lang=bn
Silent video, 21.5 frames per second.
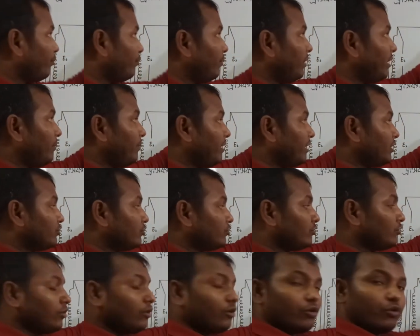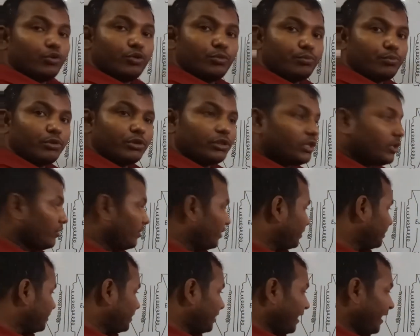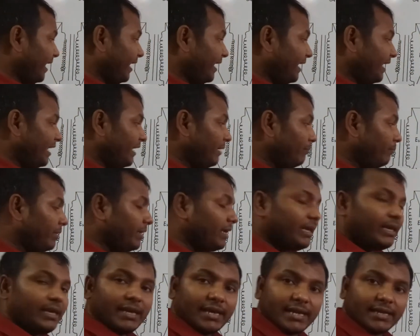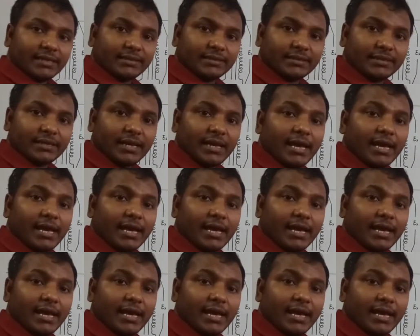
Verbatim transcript: ভিপির জন্য উৎপত্তি হয়েছে ইপিএস e